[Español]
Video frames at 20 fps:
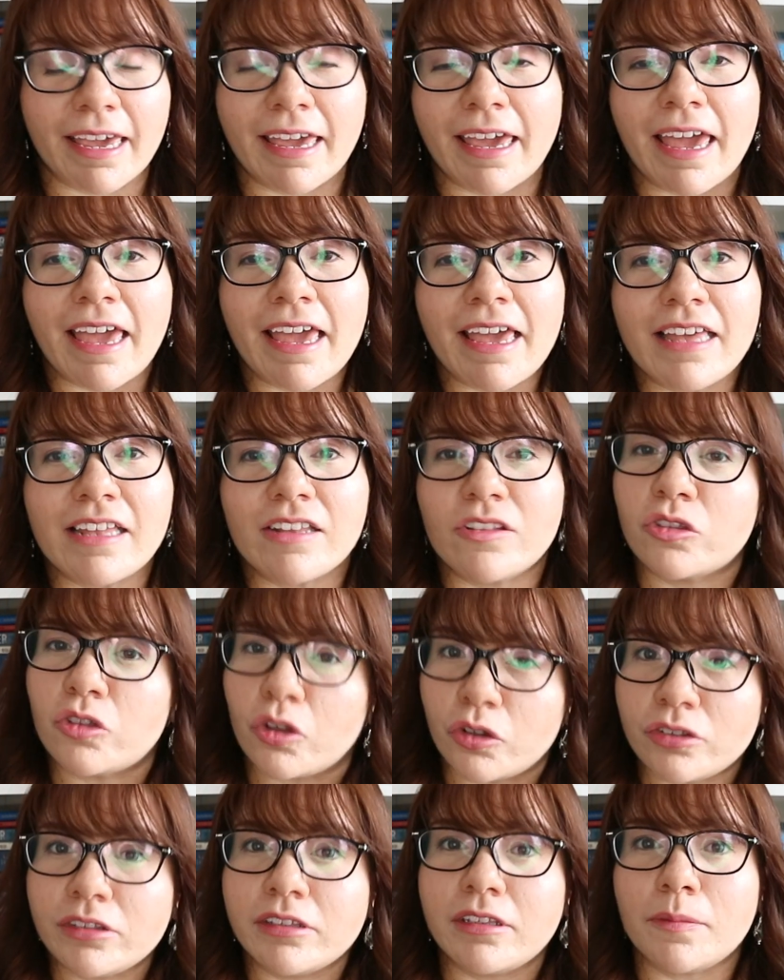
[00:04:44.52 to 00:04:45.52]
que
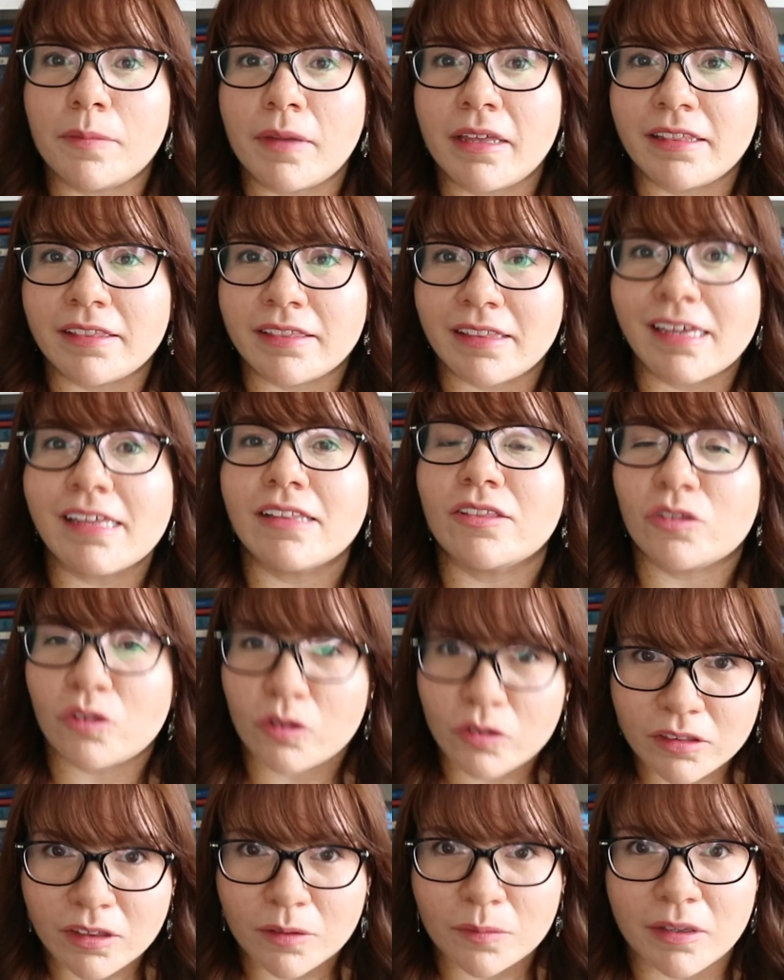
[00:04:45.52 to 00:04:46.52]
tontamente,
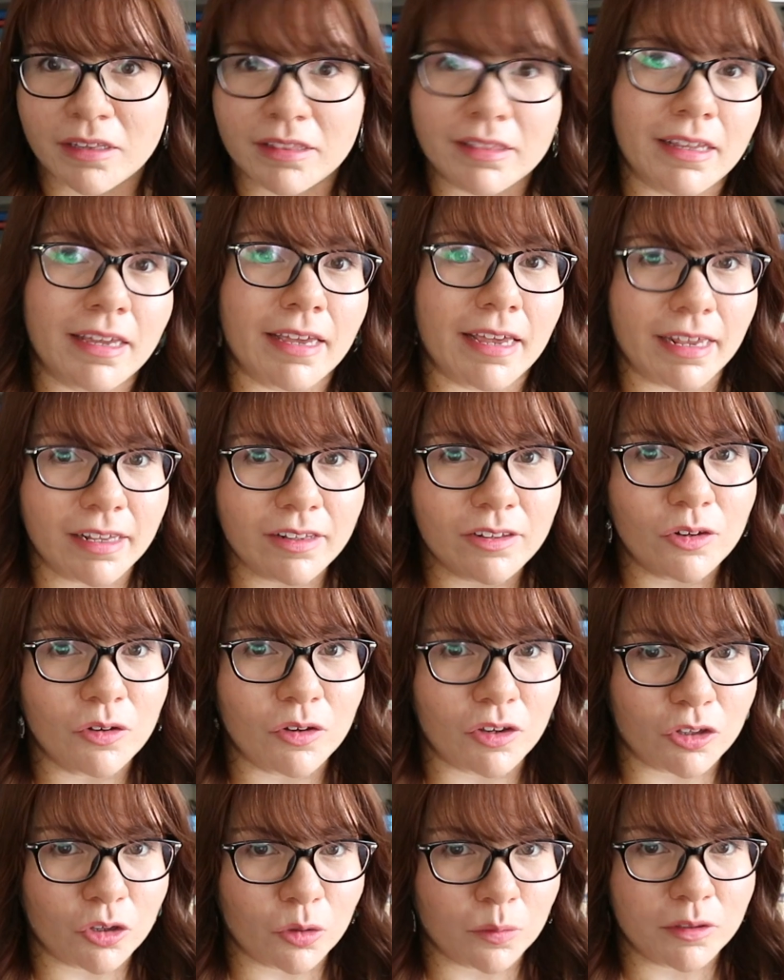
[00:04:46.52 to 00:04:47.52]
tontamente es
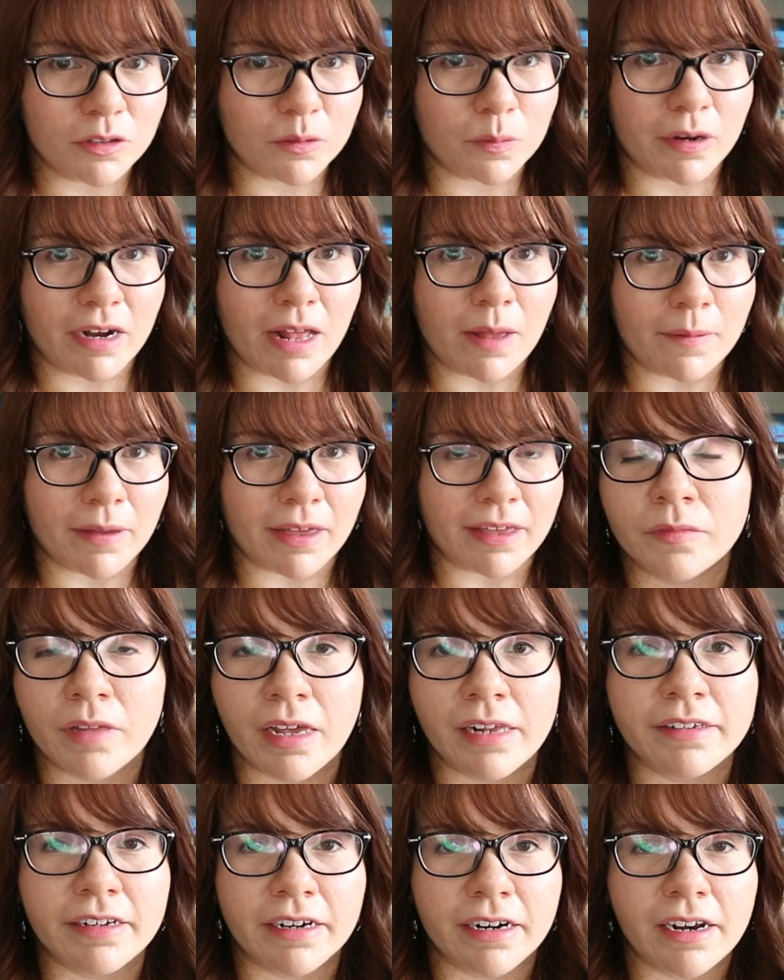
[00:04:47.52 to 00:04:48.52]
lo que yo me esperaba.
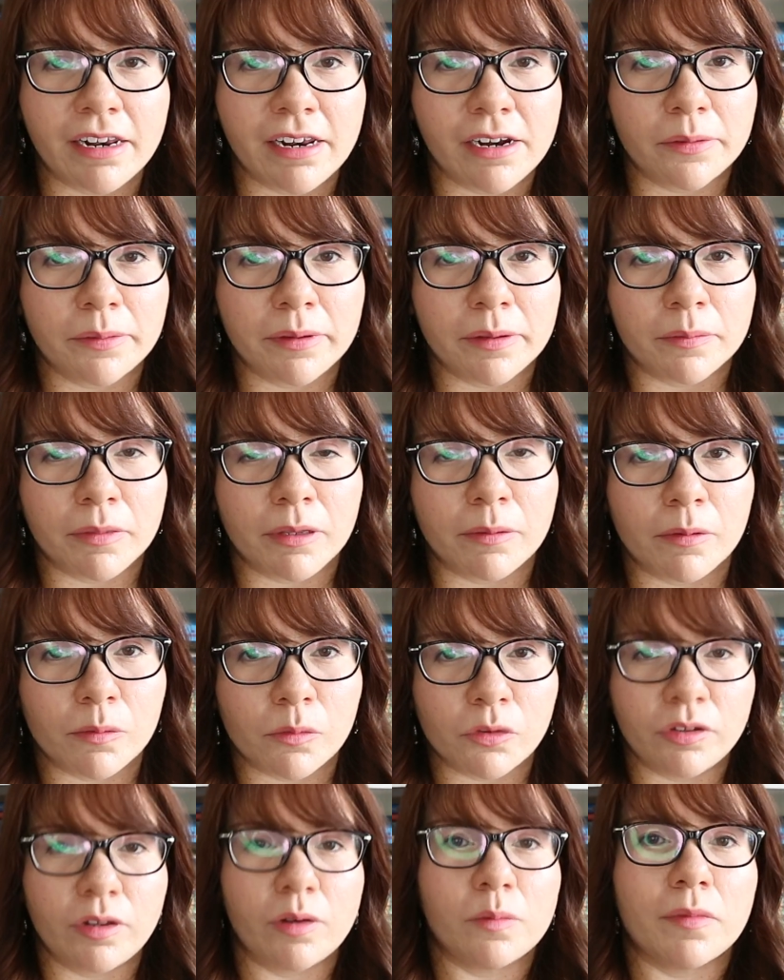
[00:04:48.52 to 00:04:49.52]
Al llegar al Airbnb
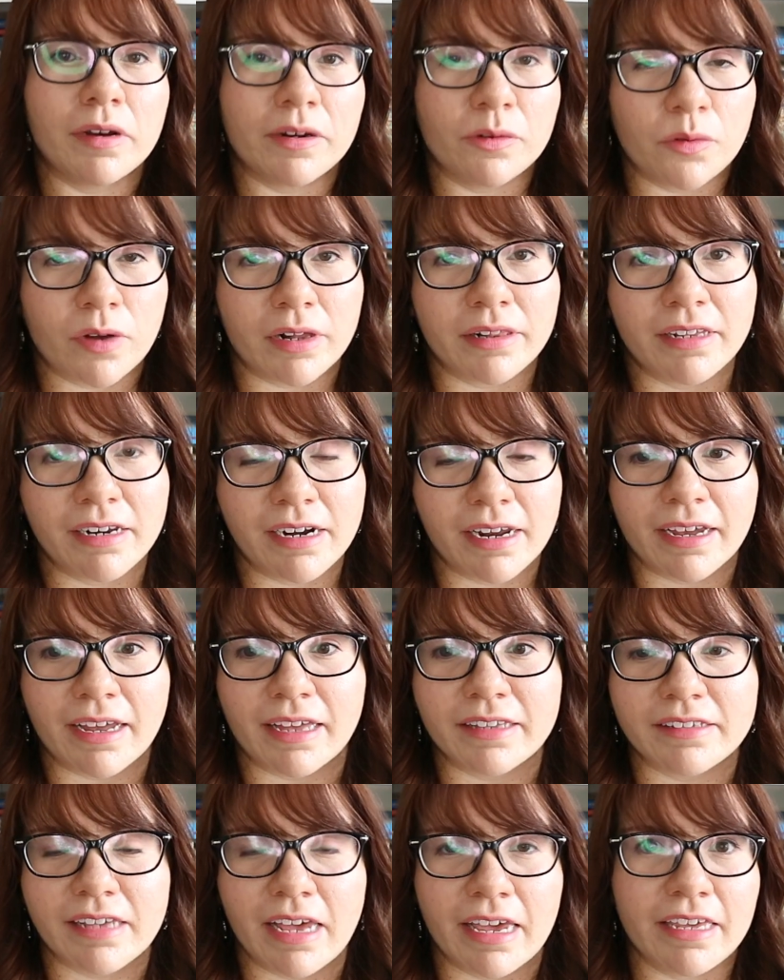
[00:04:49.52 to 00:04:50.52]
vimos el manual de la
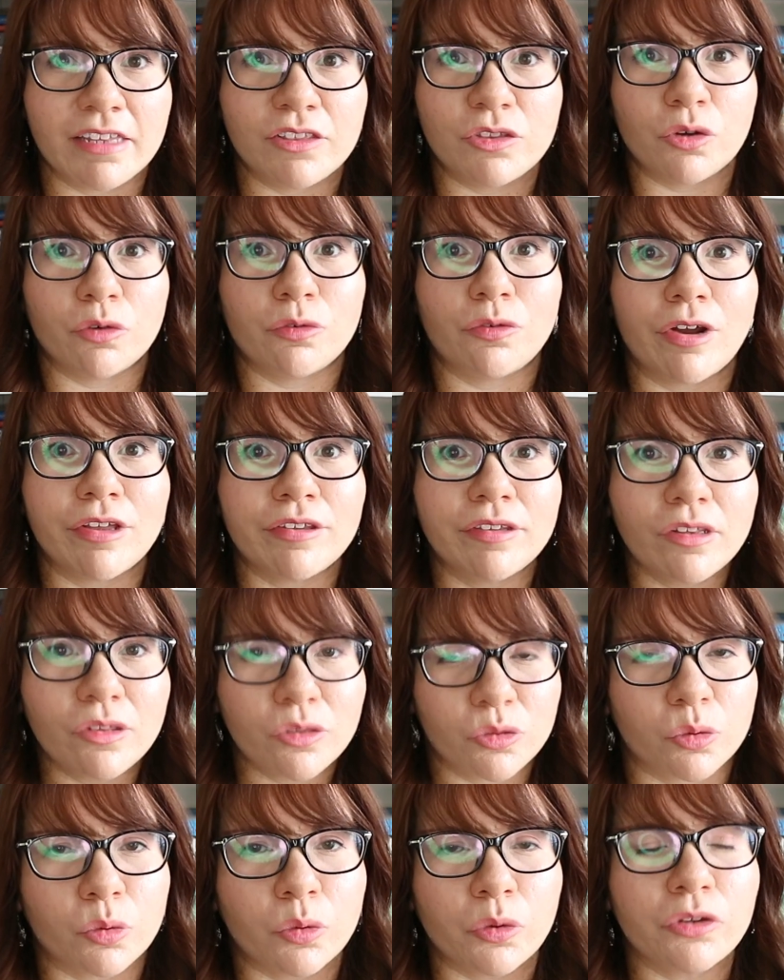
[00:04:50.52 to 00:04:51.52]
casa y te
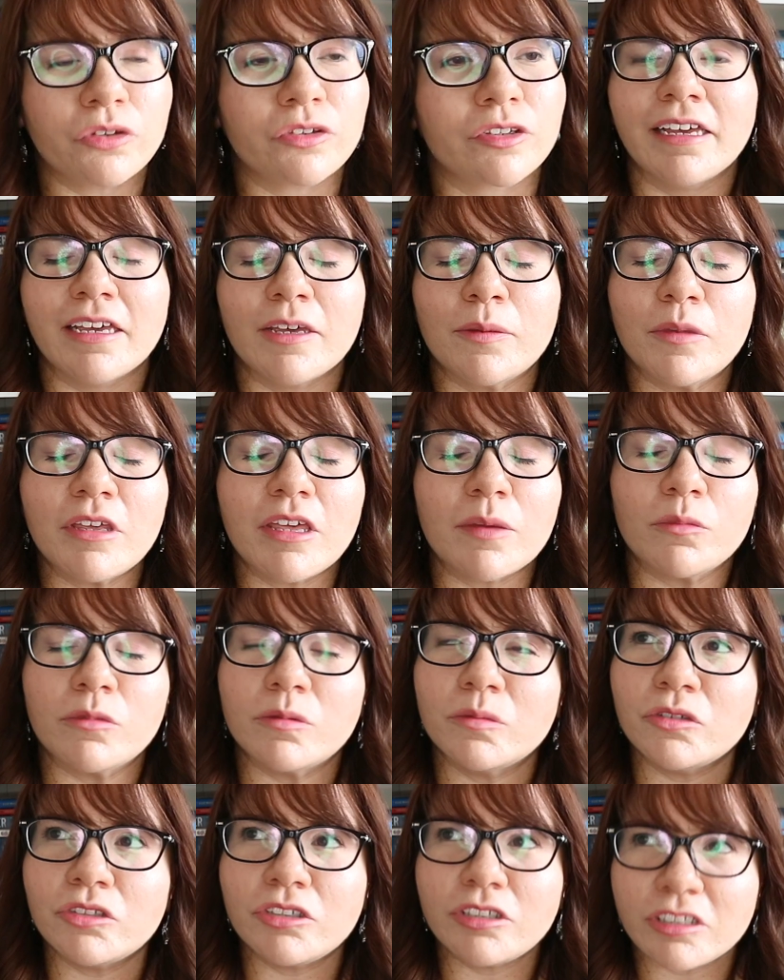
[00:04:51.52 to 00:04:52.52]
ofrecen tours y me
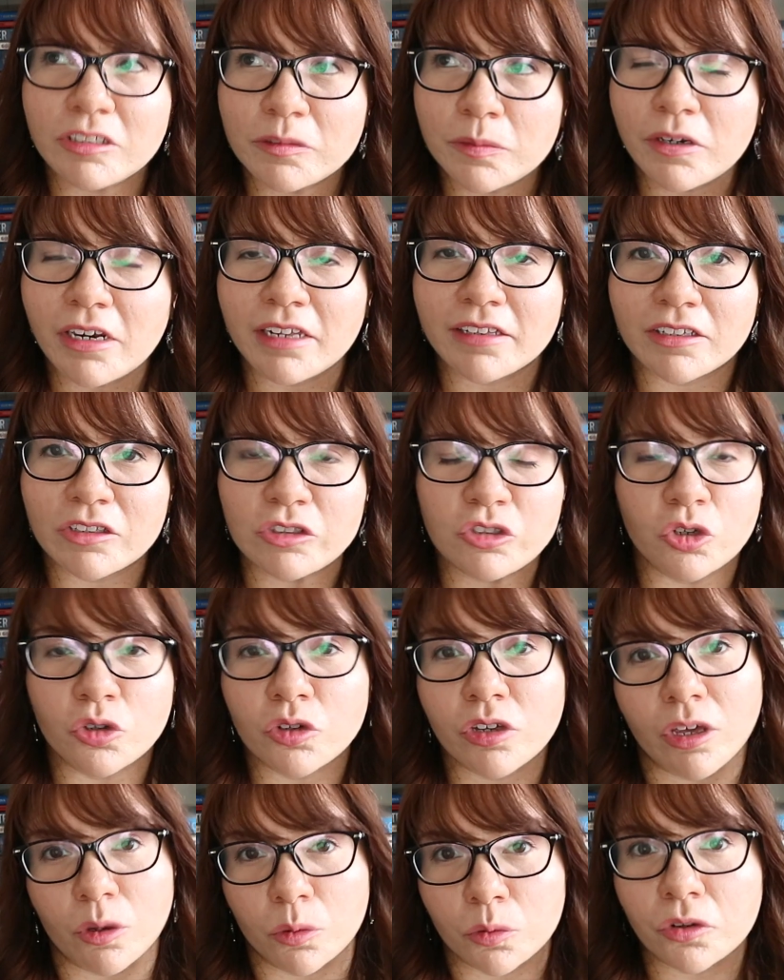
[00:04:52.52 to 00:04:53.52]
llamó muchísimo la
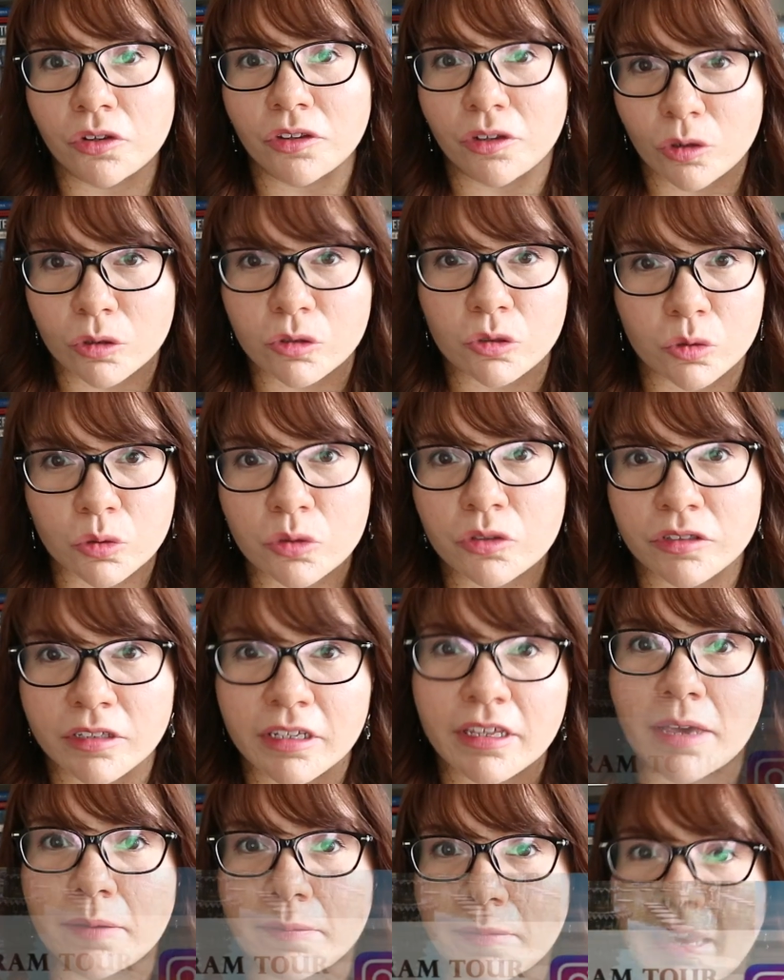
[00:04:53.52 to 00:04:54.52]
atención que uno de los tours
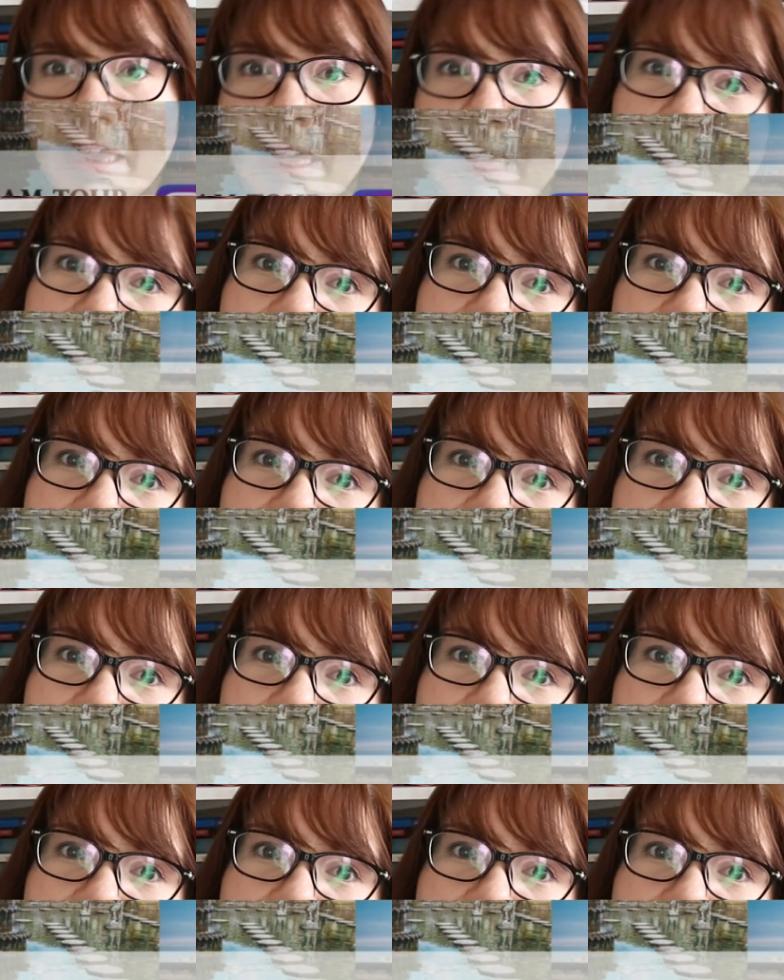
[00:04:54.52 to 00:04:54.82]
se llama